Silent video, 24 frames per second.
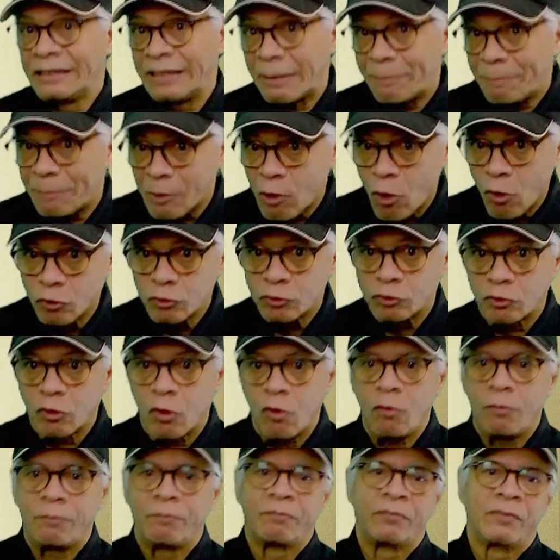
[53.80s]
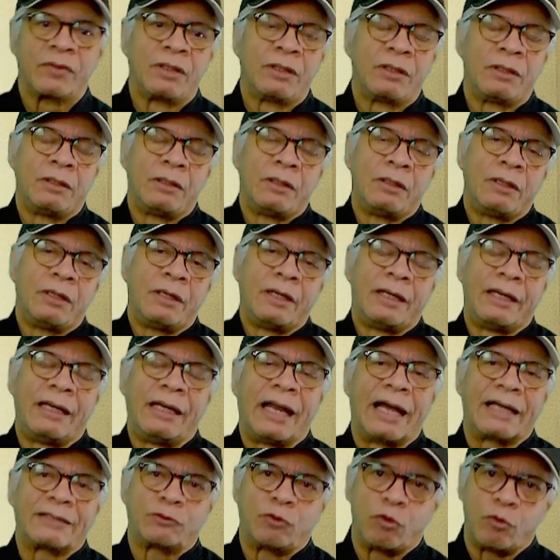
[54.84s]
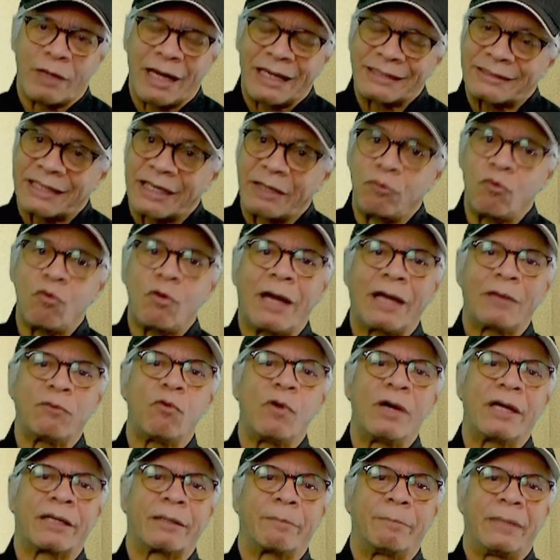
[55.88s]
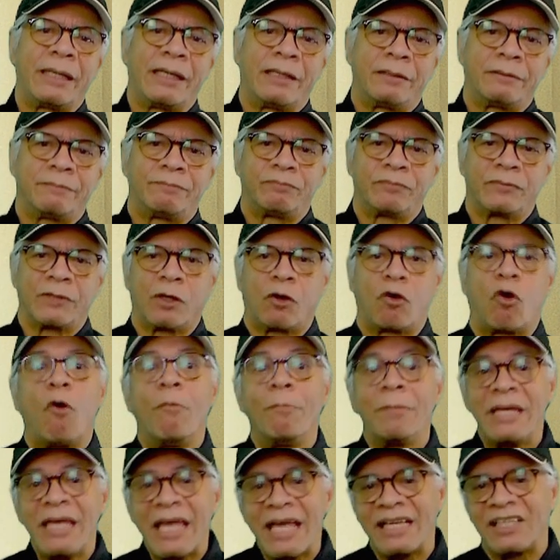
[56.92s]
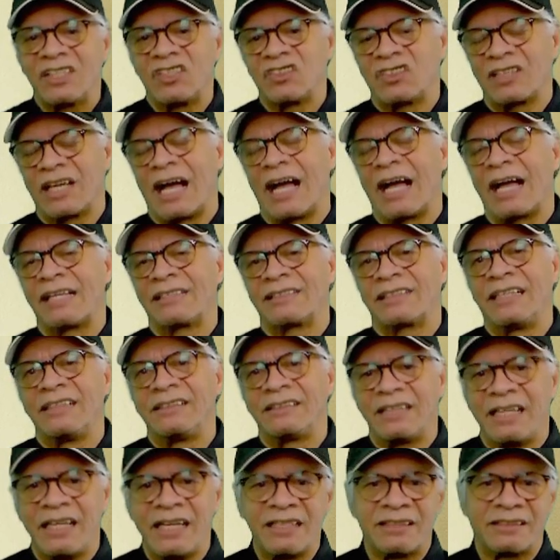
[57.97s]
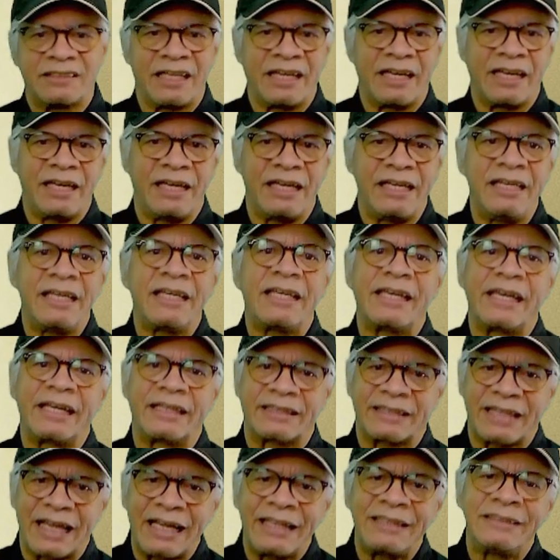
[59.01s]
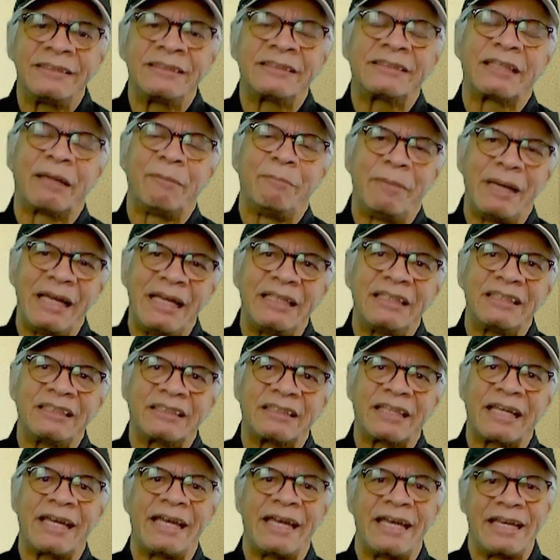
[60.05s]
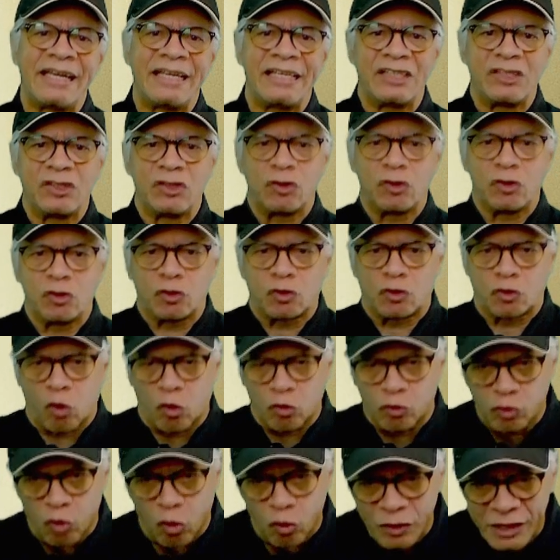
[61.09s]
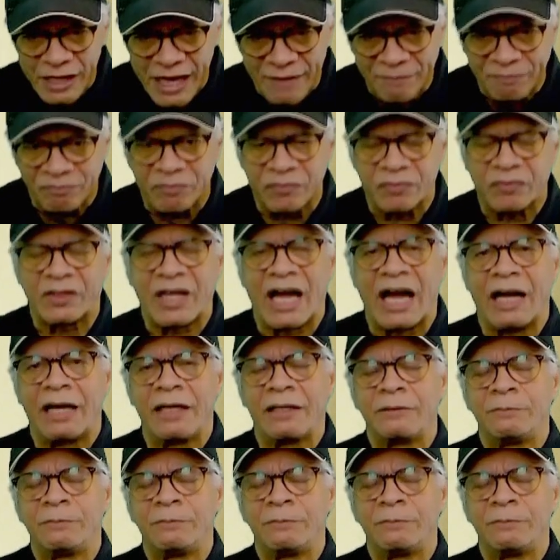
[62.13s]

De pronto, la ciudad que nunca duerme comienza a sentirse inquietantemente soñolienta.